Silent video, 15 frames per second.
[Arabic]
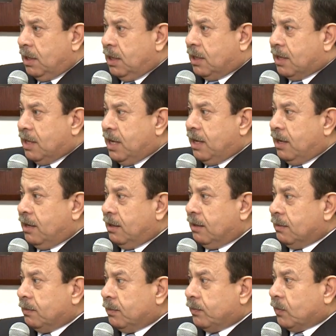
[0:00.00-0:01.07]
اثنين
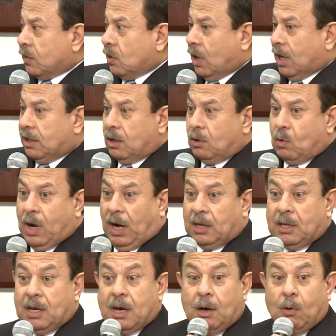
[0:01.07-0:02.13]
عدد
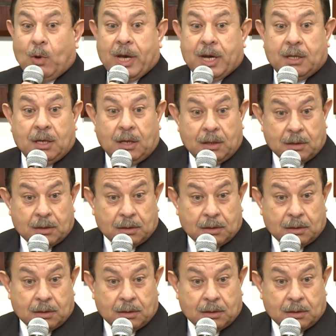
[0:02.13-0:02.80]
واحد يا اولادي